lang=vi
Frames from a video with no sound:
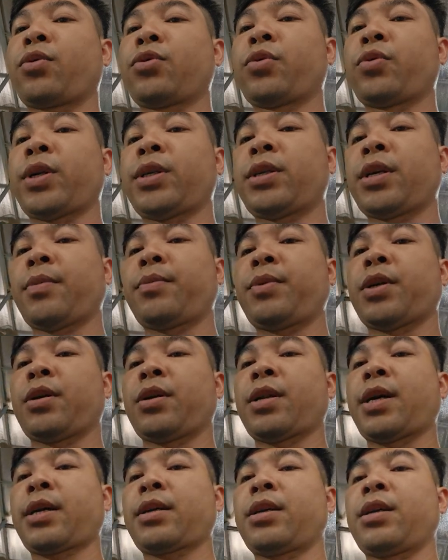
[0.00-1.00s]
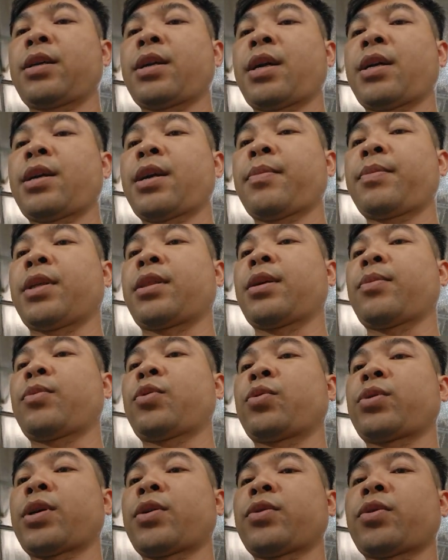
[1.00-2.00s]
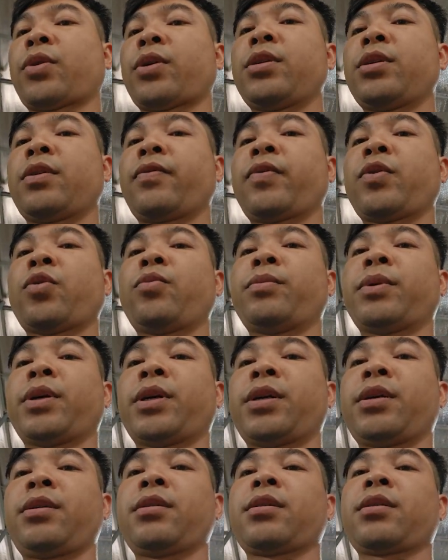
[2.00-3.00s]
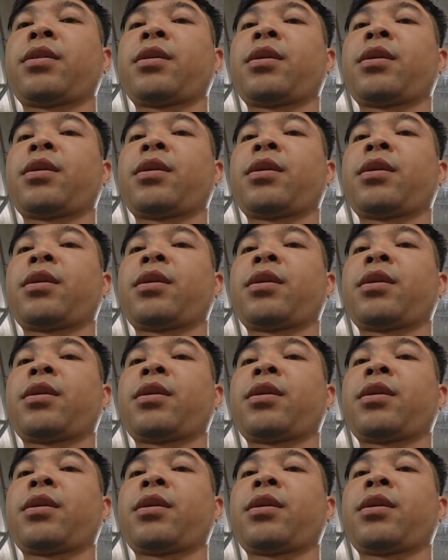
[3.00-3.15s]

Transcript: cô chú anh chị em nhớ đăng ký kênh em để tiếp tục theo dõi những video mới